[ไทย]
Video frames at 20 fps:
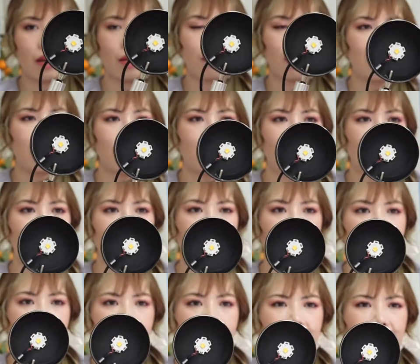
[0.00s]
มีเป็นเหมือ
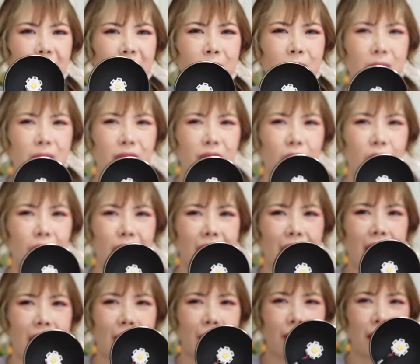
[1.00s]
นอันนี้เป็นฟอง
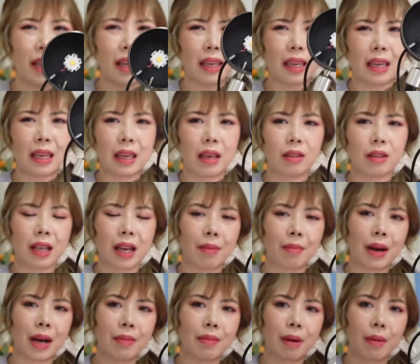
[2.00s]
น้ำอะไรอย่างนี้สา
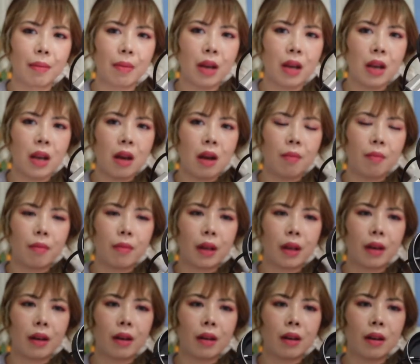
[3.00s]
มารถแบบเหมื
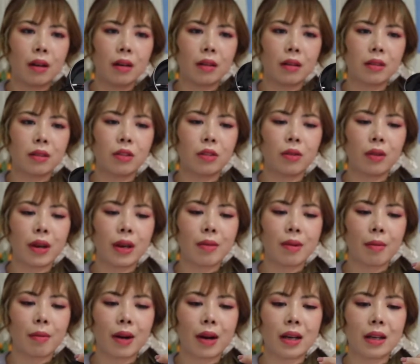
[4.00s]
อนช่วยแบ
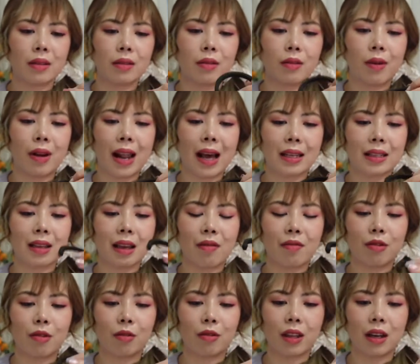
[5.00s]
บว่าเวลาใส่
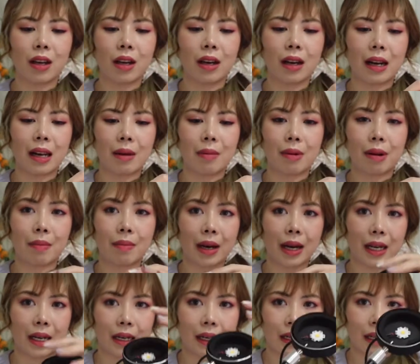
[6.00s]
ฟิลเตอร์อะไรประมา
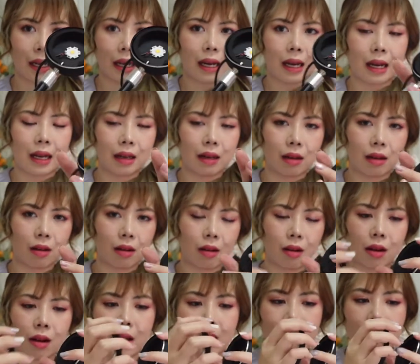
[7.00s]
ณนั้นค่ะ แล้วก็
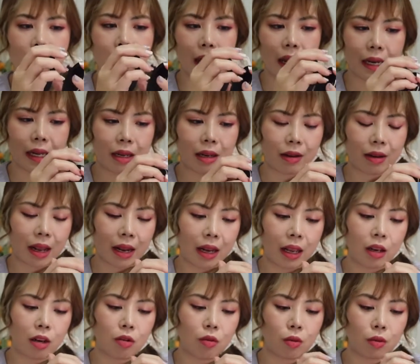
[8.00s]
อันนี้เดี๋ยวแนท
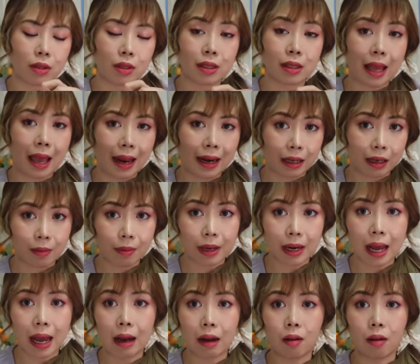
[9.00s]
ให้ดูแสงธรรม
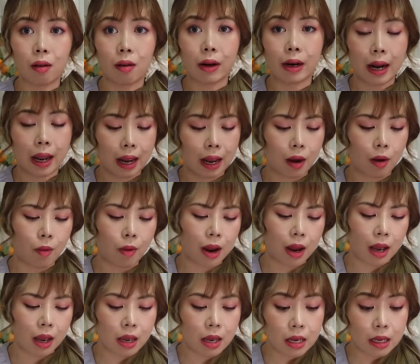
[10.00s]
ดาก่อนนะคะว่า
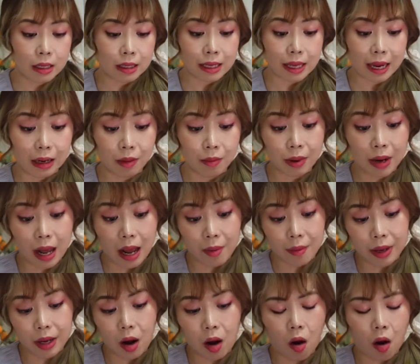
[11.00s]
แสธรรมดา
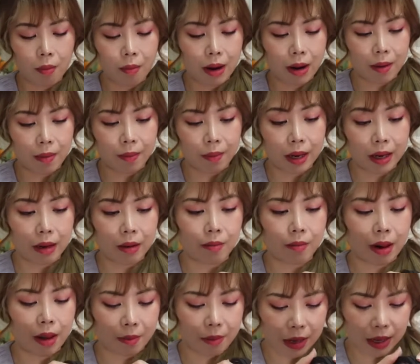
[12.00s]
มันออกมาเป็น
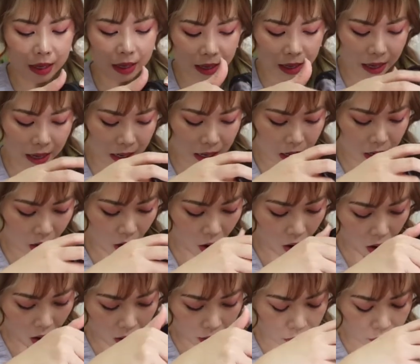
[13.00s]
ประมาณไหน
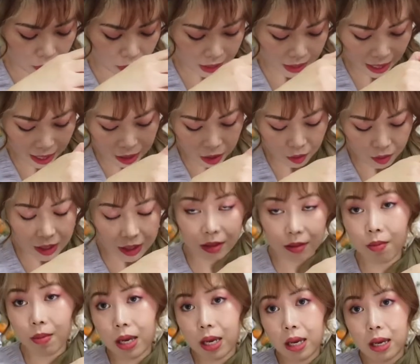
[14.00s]
อ้อตัวสาย
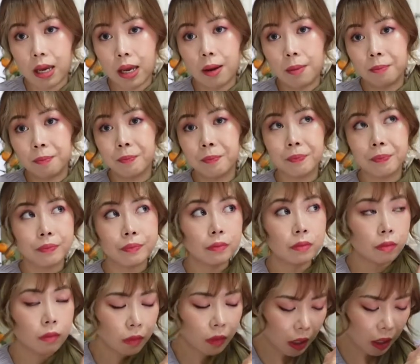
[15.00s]
USB
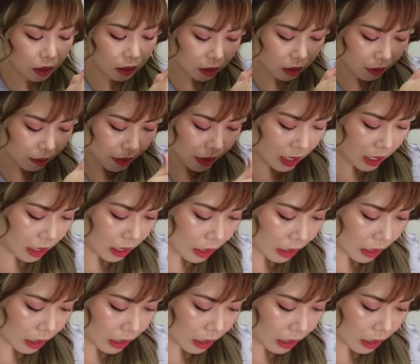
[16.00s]
จะมี